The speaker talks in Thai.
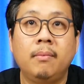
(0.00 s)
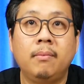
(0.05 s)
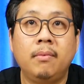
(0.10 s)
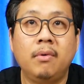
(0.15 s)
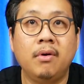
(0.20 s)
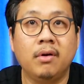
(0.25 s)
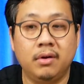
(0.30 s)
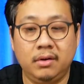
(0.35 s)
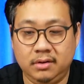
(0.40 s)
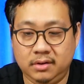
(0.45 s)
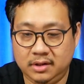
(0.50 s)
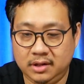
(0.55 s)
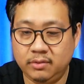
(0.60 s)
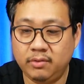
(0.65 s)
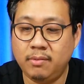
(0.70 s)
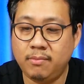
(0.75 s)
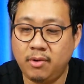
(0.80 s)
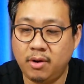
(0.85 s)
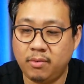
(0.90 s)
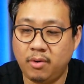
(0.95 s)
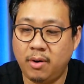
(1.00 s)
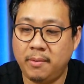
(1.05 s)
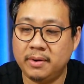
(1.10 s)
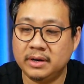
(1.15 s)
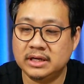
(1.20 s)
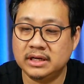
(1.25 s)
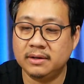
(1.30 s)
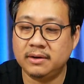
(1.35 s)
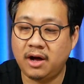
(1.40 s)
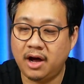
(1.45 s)
หมดถือว่าหมดเพราะมัน
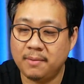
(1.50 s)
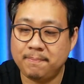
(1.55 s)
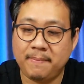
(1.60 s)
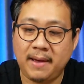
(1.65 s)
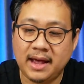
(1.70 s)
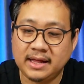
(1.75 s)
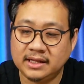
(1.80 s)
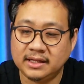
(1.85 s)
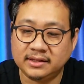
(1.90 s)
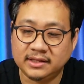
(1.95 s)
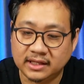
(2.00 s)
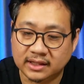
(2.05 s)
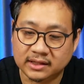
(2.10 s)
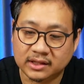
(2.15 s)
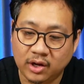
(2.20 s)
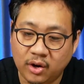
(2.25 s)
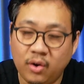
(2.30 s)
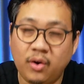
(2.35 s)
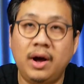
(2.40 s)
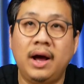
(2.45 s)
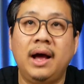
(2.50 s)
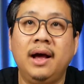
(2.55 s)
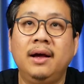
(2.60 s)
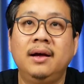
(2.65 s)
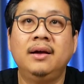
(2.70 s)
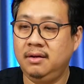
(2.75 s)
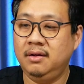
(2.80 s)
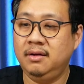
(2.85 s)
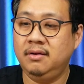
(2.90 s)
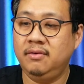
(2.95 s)
คือรอยแป้งที่ติดโต๊ะอะ
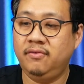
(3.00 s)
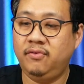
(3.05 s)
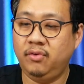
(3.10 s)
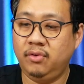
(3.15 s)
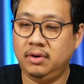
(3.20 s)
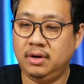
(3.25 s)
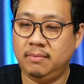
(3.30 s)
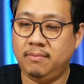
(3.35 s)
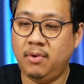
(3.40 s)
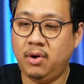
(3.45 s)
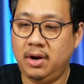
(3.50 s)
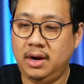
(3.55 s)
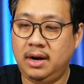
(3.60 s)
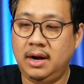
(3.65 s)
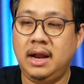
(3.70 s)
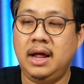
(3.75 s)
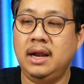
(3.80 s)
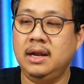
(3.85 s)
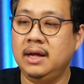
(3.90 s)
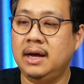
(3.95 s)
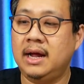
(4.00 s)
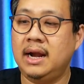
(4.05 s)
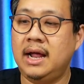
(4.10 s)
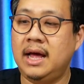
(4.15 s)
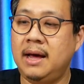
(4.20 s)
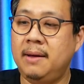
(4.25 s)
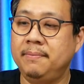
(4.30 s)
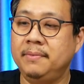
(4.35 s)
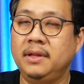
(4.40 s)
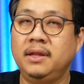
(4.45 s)
ฝุ่นหมดแล้วล่ะเหลือค
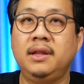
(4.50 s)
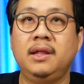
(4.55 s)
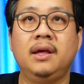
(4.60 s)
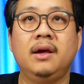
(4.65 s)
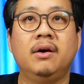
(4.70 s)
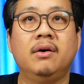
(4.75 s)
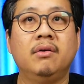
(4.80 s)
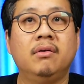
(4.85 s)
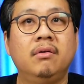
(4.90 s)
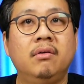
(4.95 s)
ราบนิดเดียว